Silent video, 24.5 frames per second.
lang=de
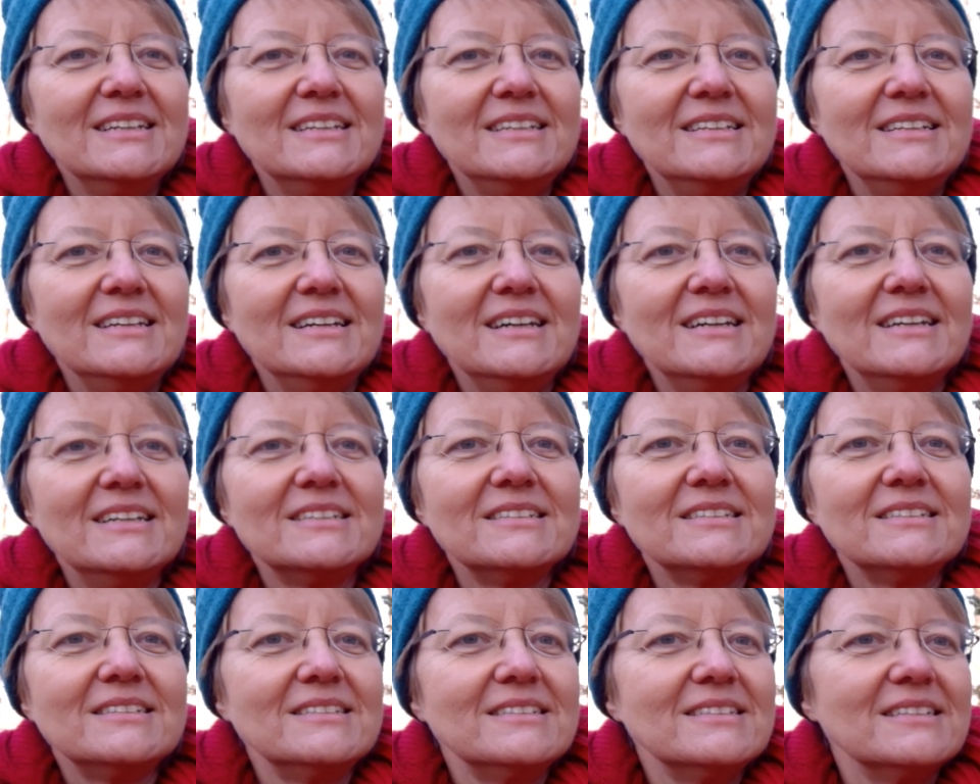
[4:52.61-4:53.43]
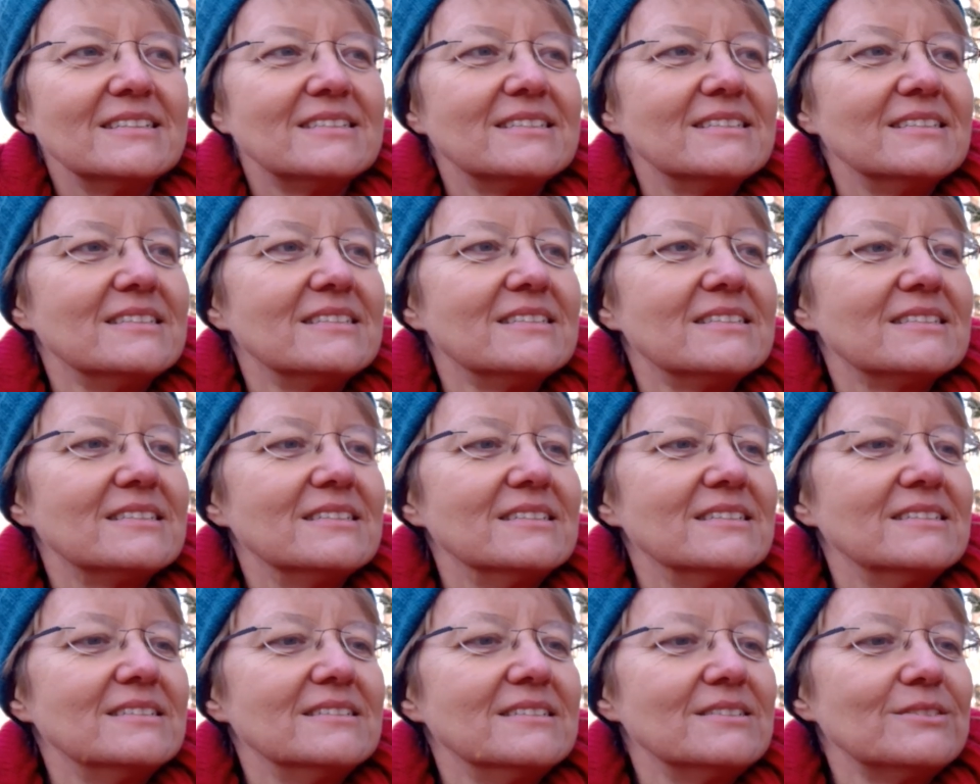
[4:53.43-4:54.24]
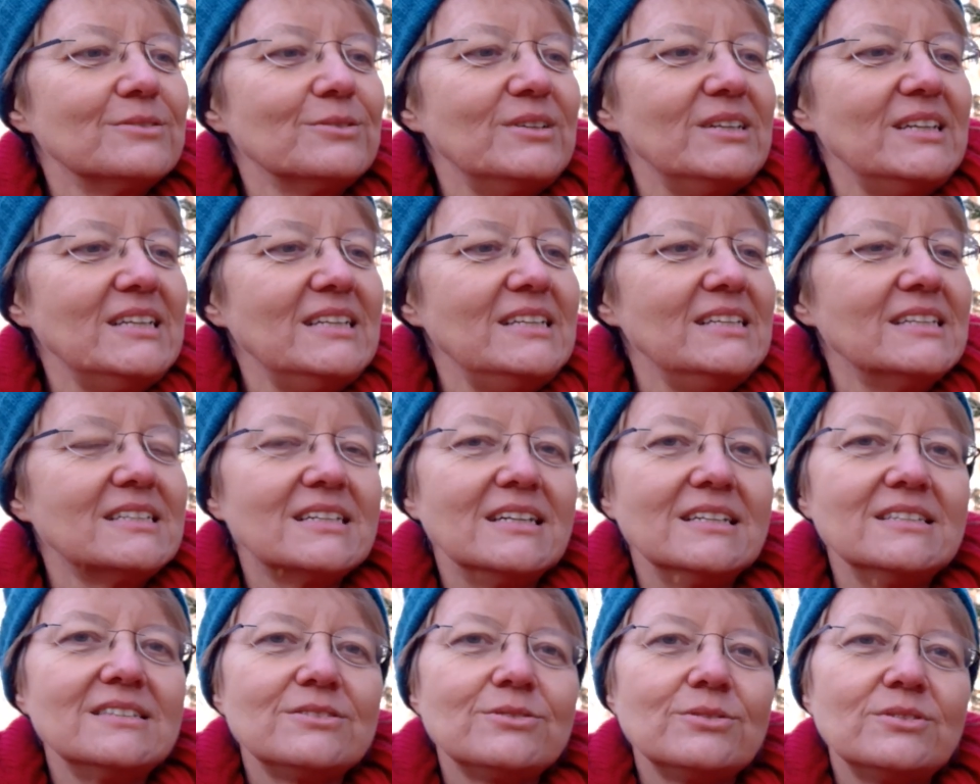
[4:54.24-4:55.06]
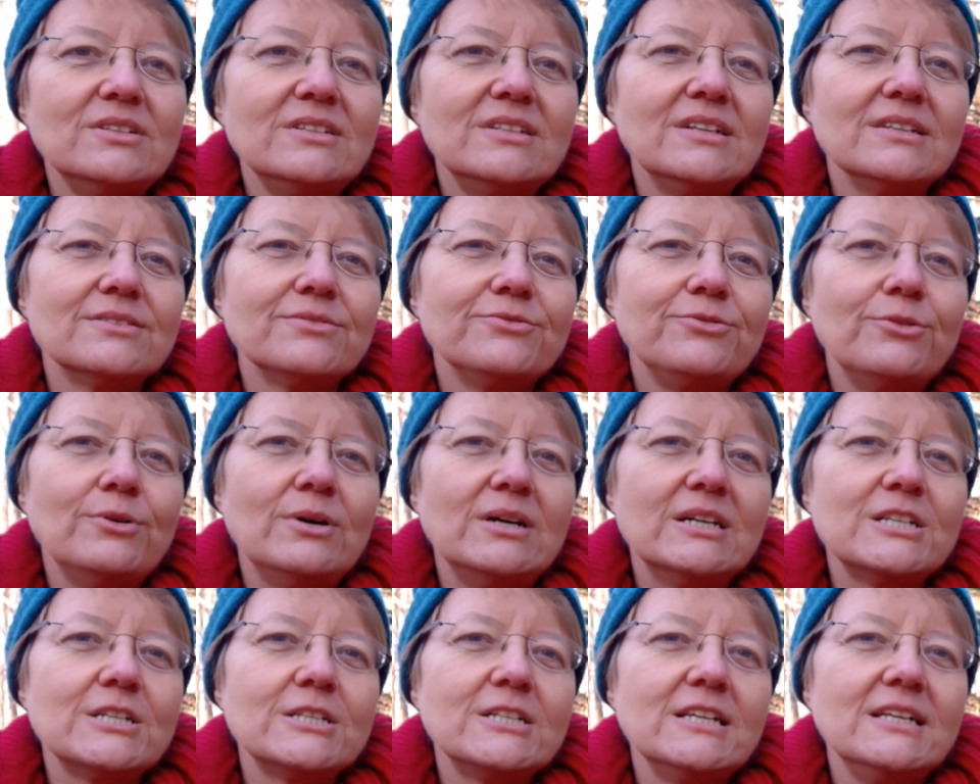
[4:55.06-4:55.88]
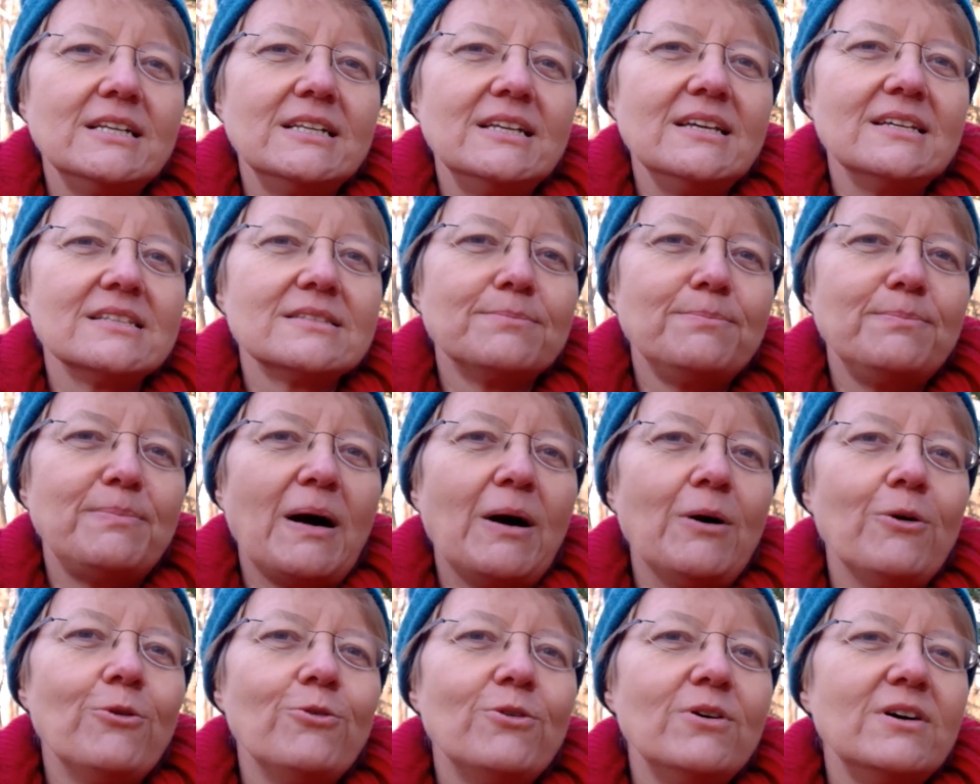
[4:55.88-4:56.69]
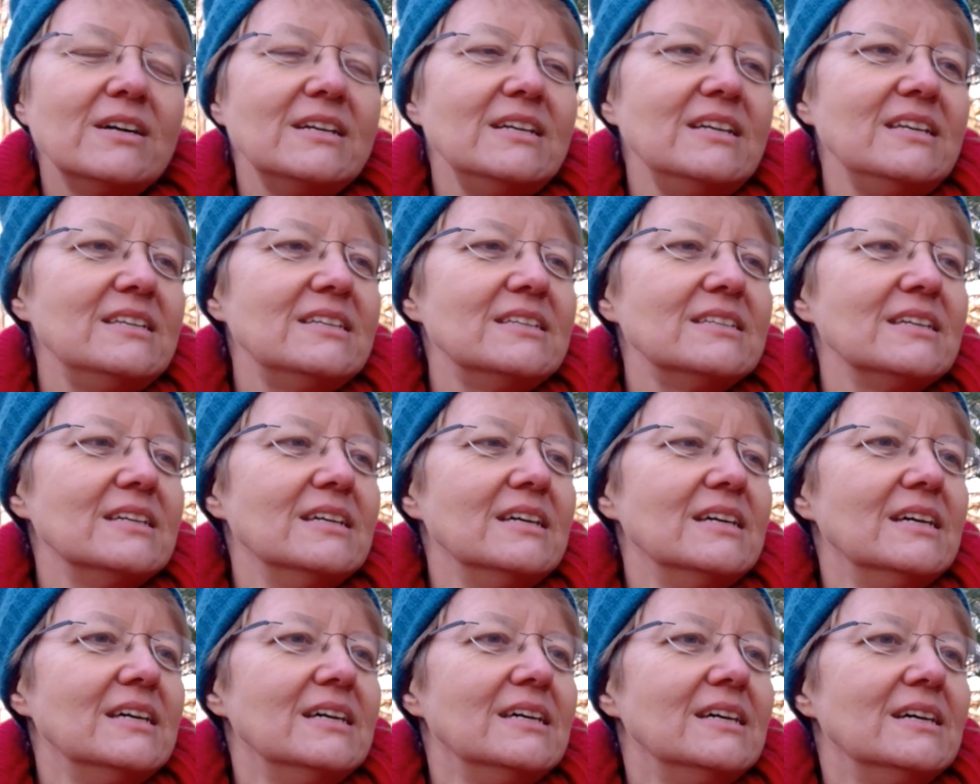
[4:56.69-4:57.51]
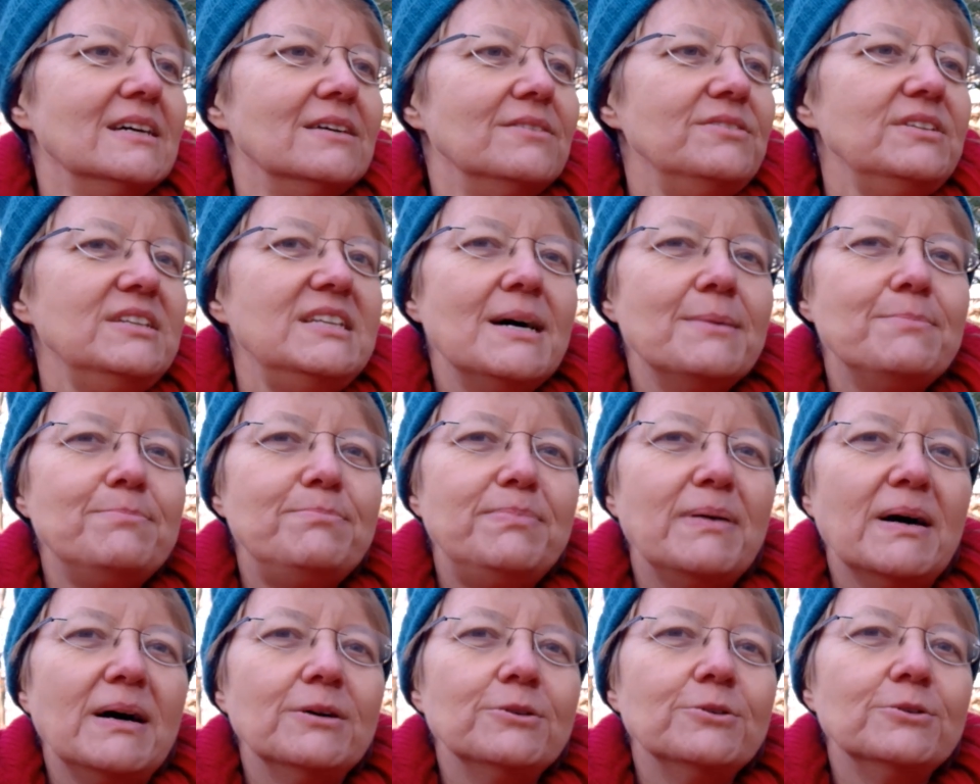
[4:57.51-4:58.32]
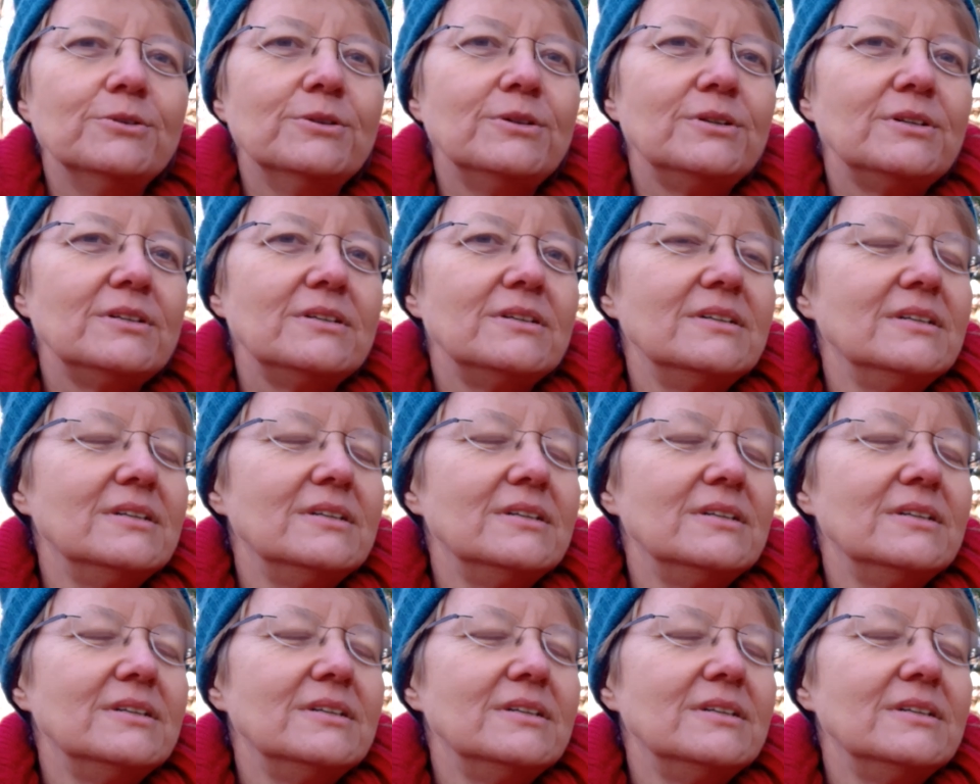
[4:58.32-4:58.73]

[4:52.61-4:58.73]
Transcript: Ja, das ist äh, so ähnlich, kannst du dir das vorstellen. Er ist bauchig, wie der Bauch